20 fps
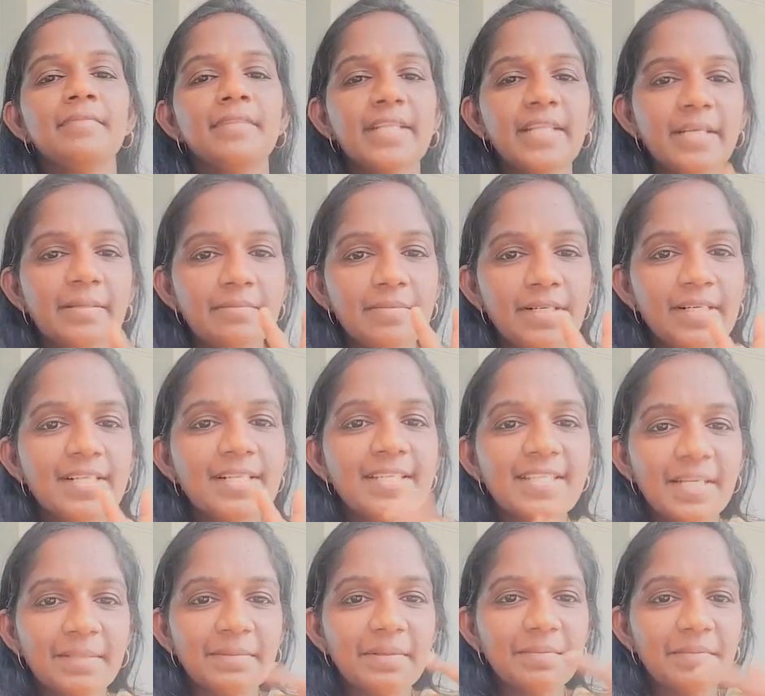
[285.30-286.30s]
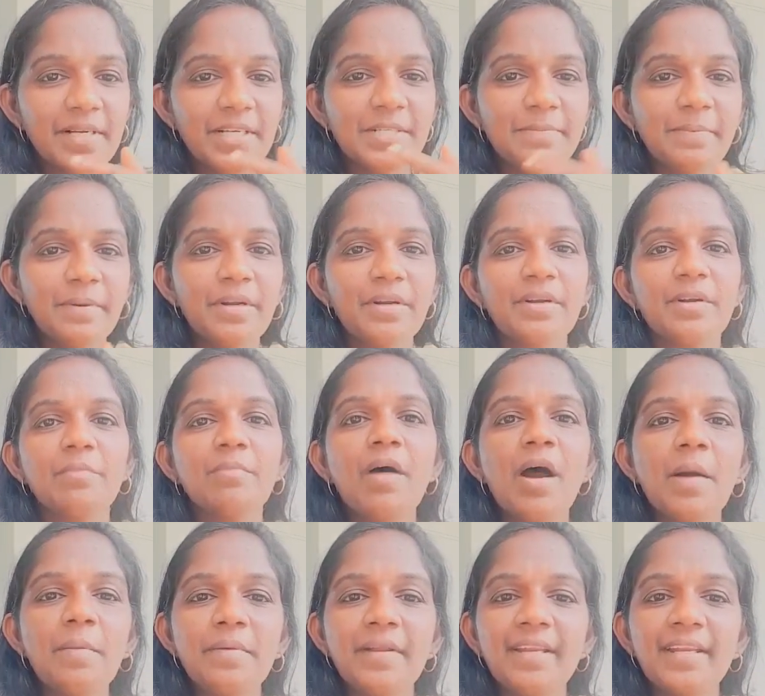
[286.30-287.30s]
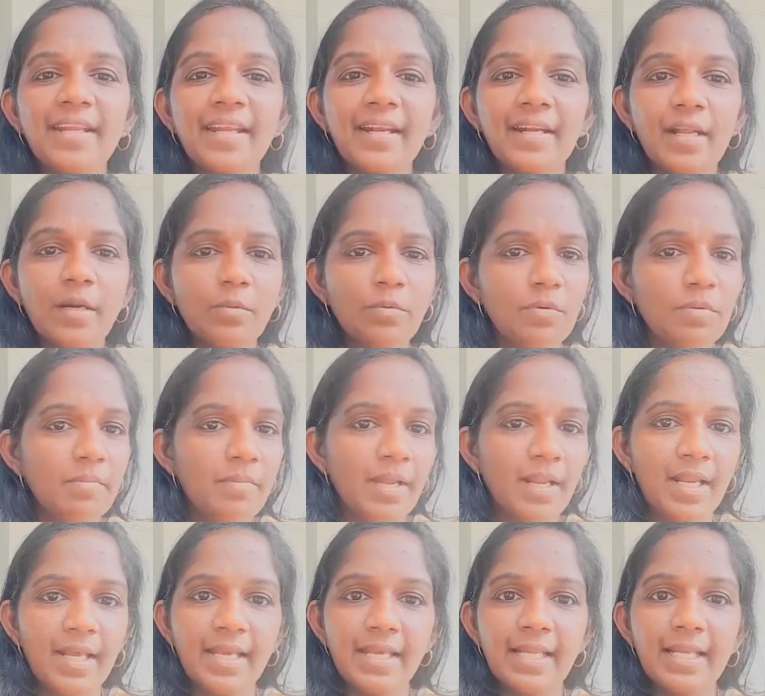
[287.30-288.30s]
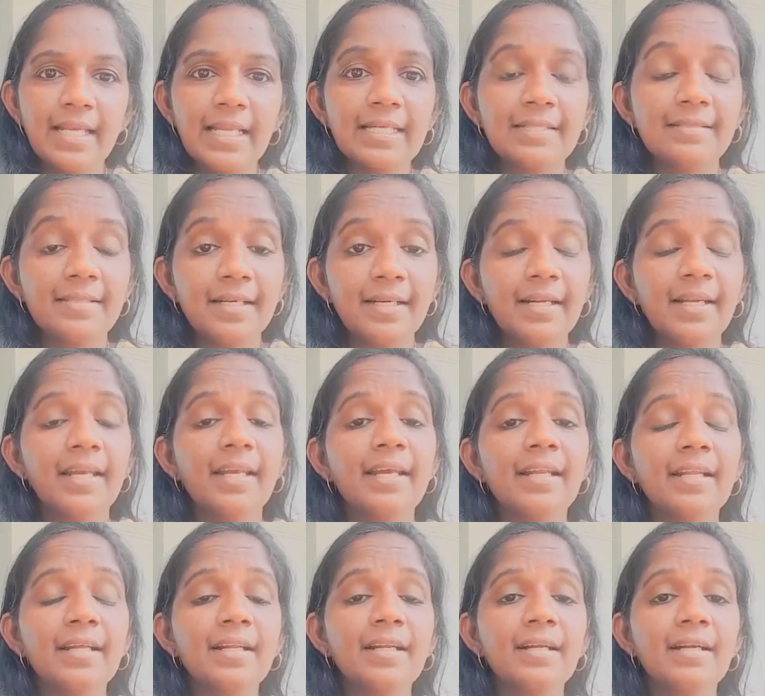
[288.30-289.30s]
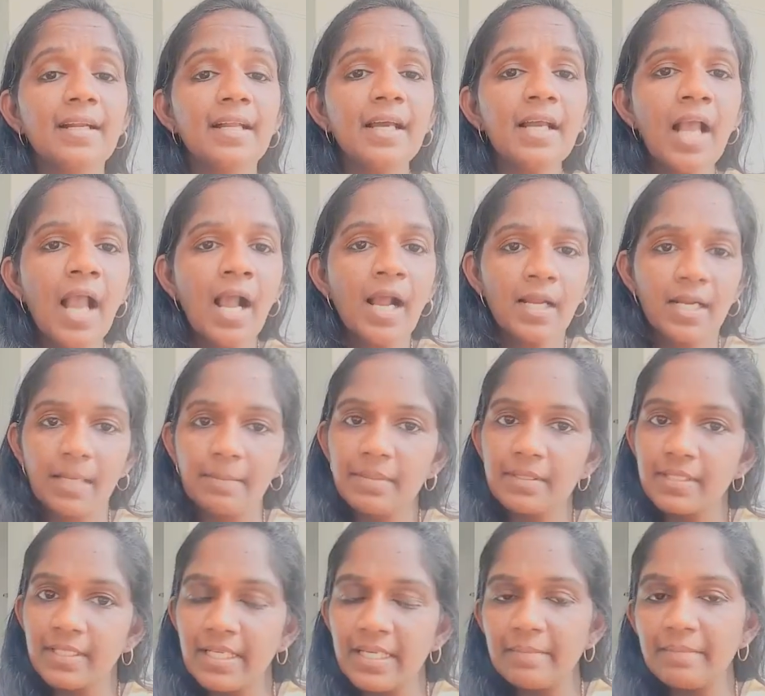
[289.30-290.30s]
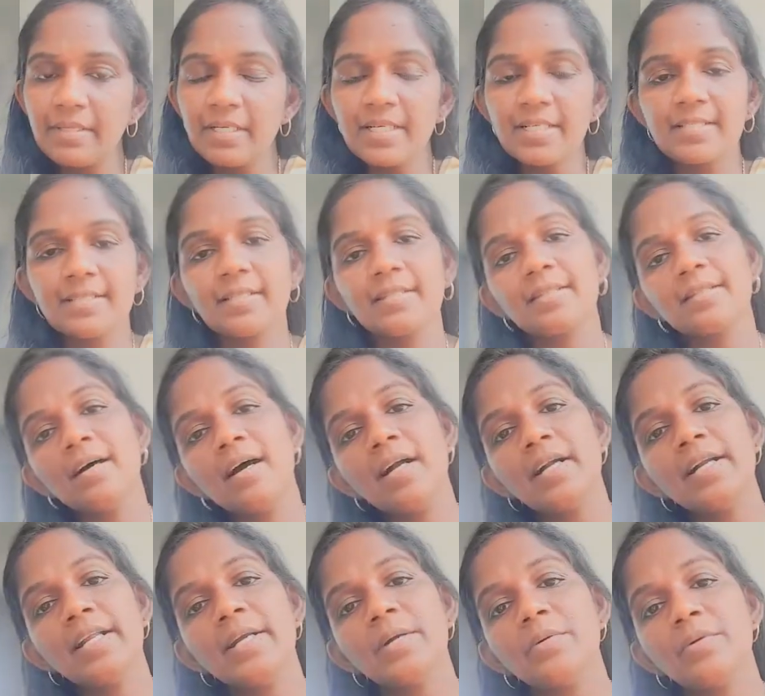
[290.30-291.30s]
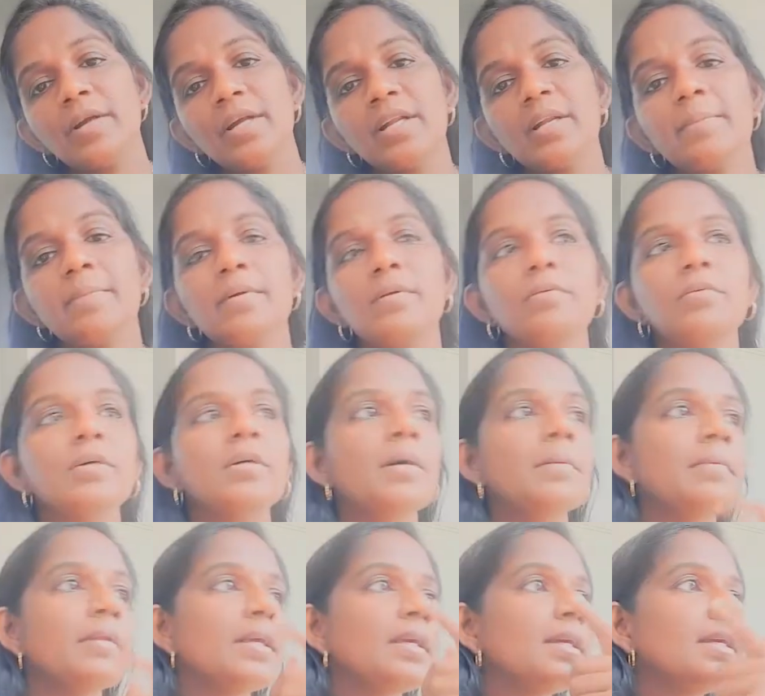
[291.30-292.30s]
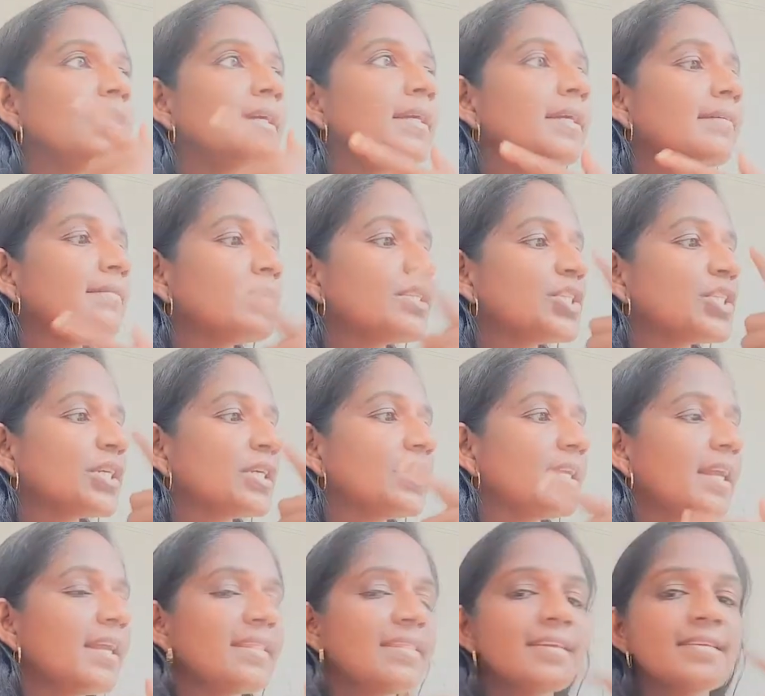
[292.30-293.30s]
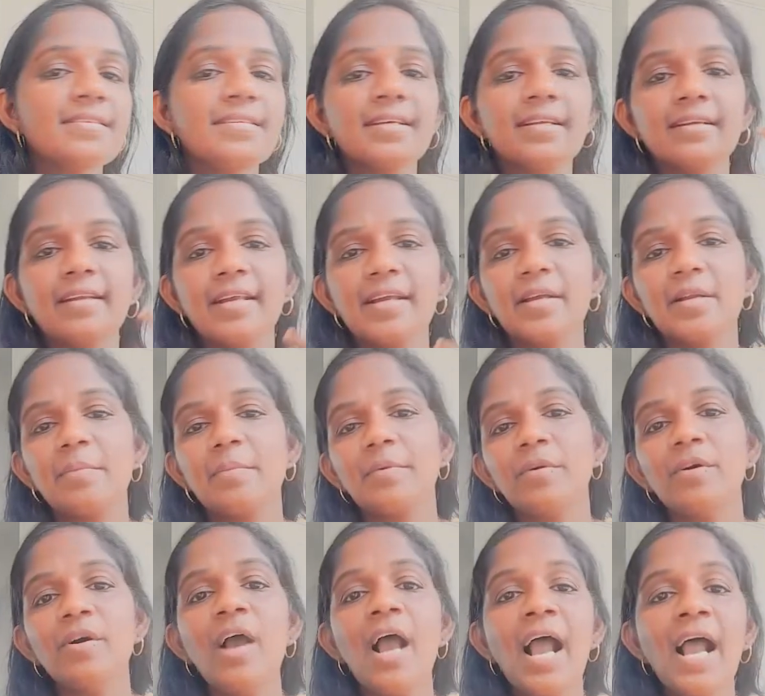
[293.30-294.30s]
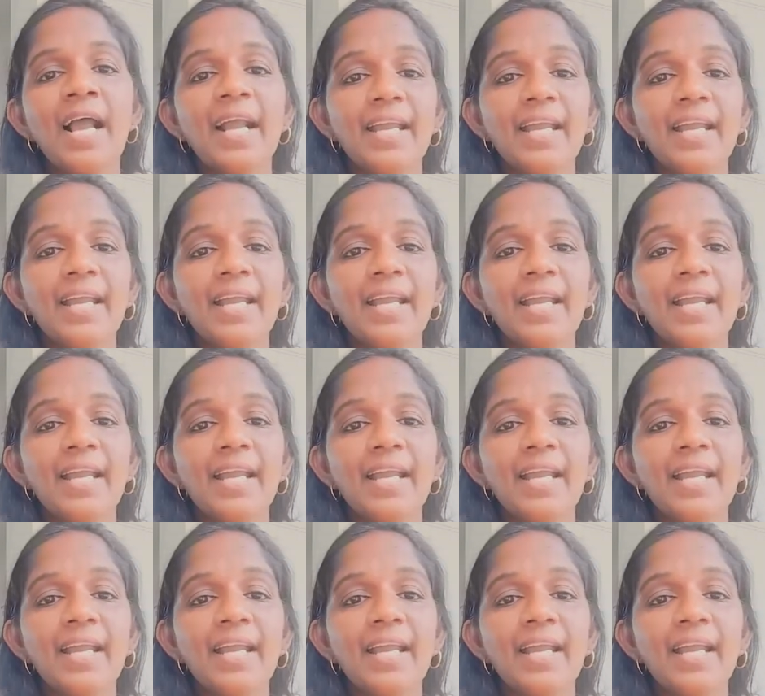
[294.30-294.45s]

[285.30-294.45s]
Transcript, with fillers: த்ரீ மினிட்ஸ் நம்ம ப்ரஷ் பண்ணுறோமா அப்படின்னு கேட்டால் உண்மையிலே இல்லை சில நேரங்களில் நம்ம த்ரீ மினிட்ஸை தாண்டி கூட என்ன பண்ணுவோம் அப்படியே வச்சுக்கிட்டே தேய்ச்சிக்கிட்டே இருப்போம்